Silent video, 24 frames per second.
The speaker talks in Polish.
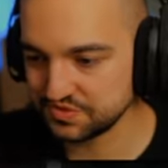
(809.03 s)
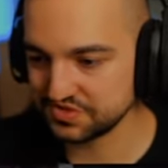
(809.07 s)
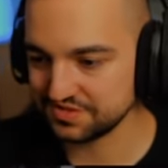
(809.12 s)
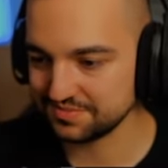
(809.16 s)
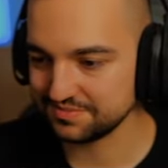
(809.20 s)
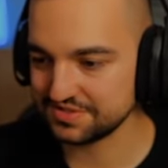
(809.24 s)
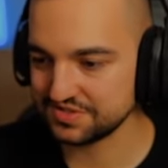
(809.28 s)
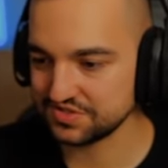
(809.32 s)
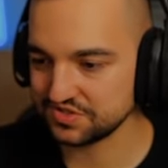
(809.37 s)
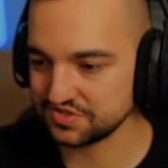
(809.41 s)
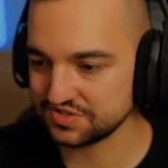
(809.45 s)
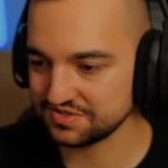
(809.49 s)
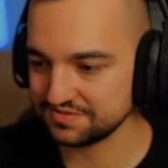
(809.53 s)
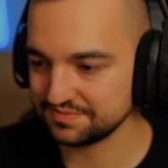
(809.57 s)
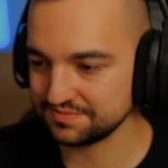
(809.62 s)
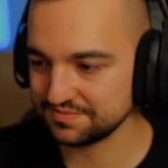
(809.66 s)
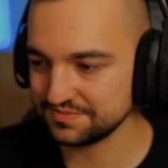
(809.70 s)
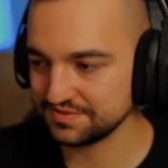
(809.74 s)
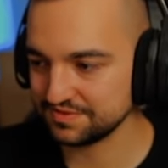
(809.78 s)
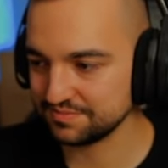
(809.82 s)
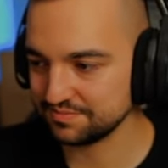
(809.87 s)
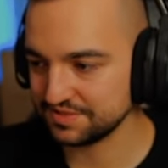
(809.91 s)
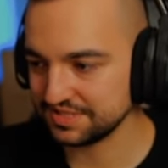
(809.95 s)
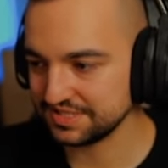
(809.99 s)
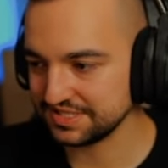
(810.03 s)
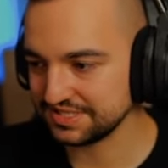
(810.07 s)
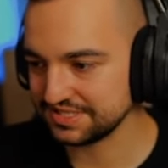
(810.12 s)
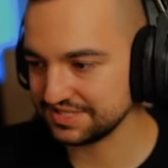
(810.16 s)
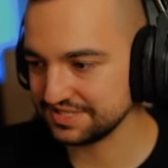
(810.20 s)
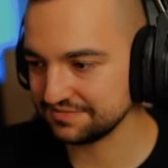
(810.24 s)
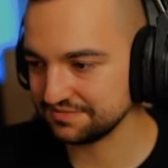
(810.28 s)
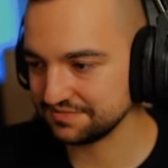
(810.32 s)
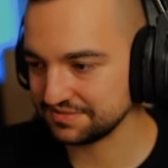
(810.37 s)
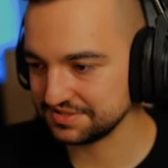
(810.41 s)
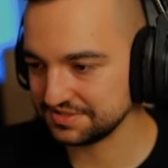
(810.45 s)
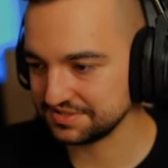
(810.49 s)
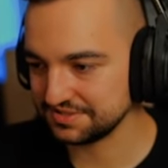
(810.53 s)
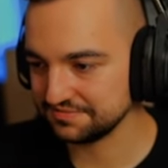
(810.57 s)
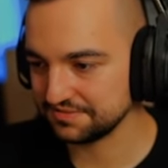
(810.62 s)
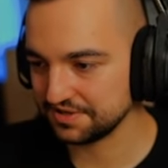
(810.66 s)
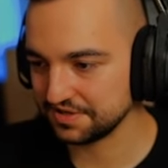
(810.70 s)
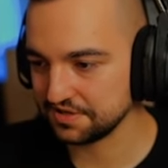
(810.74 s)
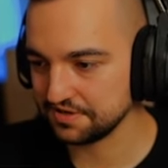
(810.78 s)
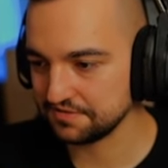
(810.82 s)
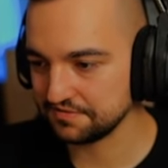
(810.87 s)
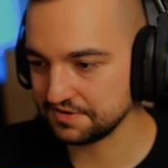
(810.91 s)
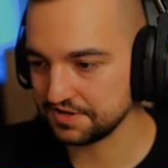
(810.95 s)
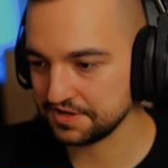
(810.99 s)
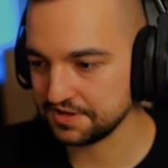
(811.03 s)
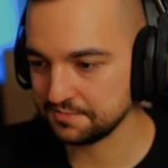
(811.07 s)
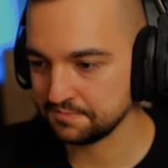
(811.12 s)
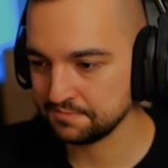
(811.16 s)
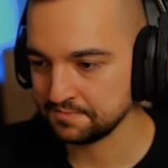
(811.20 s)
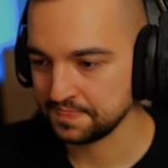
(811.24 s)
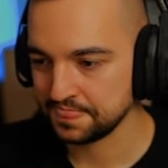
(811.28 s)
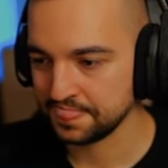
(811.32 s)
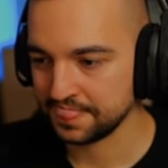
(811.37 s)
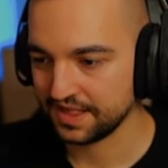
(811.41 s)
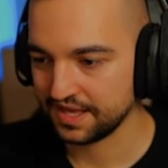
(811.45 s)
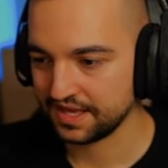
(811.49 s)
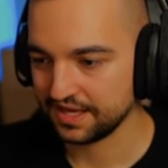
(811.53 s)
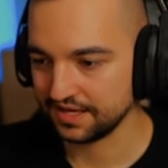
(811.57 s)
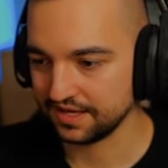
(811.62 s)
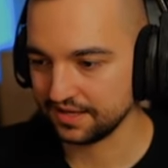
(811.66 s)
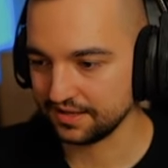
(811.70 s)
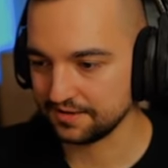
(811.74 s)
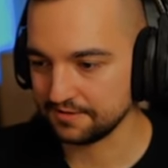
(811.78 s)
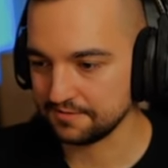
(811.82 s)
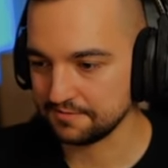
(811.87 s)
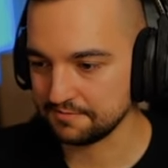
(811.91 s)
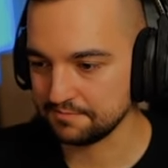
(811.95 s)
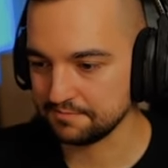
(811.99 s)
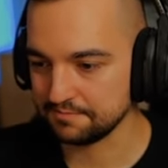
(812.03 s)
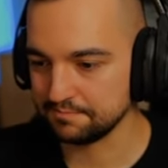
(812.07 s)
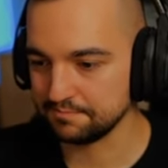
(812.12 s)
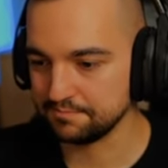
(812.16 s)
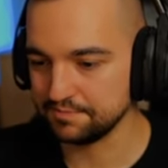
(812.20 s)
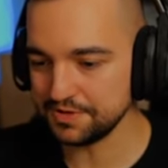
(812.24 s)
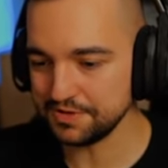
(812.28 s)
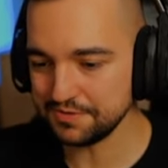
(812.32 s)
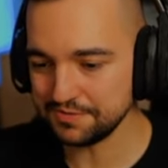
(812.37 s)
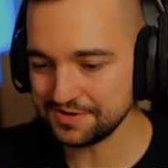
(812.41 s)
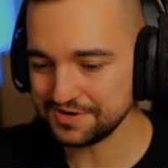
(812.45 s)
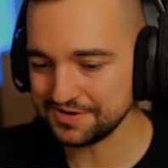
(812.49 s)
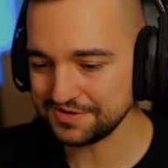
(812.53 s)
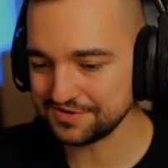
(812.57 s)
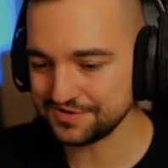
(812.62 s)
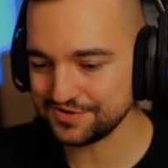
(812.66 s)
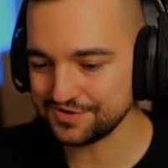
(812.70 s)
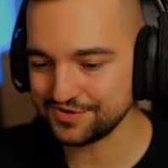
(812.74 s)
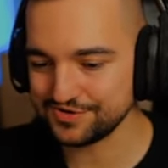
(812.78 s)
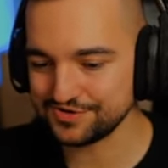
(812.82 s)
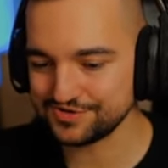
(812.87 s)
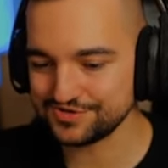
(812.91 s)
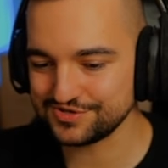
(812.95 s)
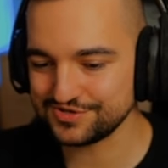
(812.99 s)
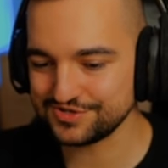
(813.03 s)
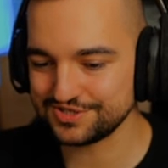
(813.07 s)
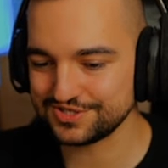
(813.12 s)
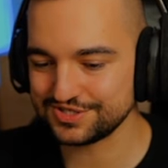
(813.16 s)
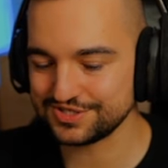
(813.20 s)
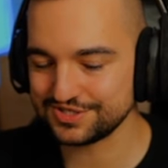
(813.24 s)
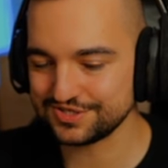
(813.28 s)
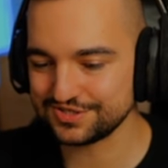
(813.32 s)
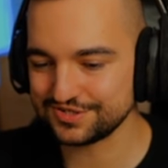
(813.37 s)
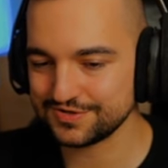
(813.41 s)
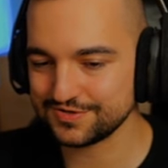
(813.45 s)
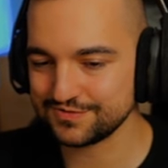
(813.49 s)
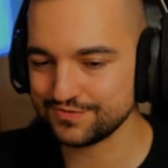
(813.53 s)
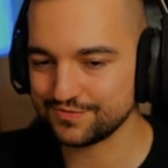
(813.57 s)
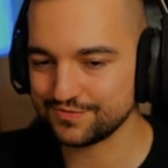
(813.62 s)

sobie to z e, playlisty festiwalowej. E, było dość e,